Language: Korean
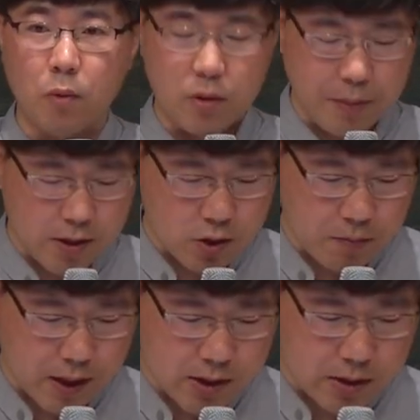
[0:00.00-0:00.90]
오늘 8절
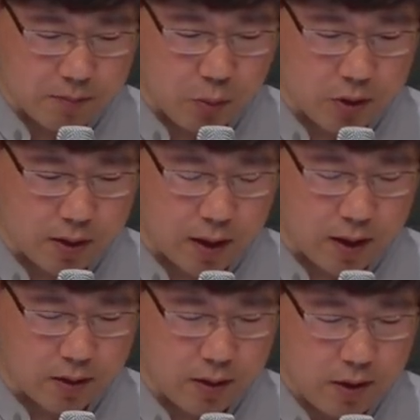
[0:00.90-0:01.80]
말씀
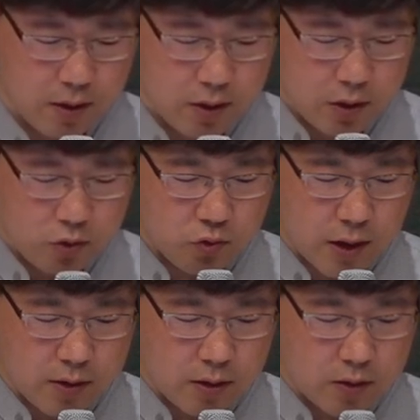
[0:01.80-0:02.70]
보니까
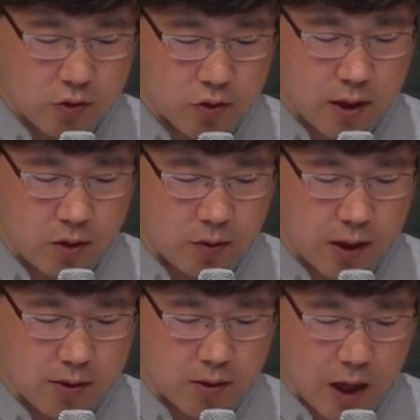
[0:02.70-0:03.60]
유다, 유다
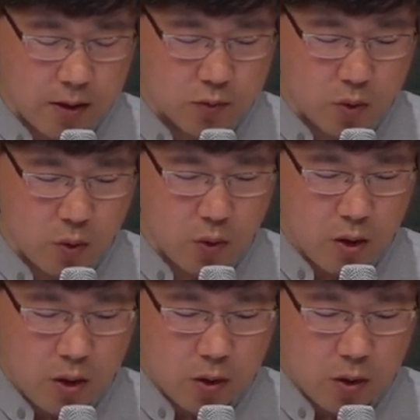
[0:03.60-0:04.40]
경계선 다음으로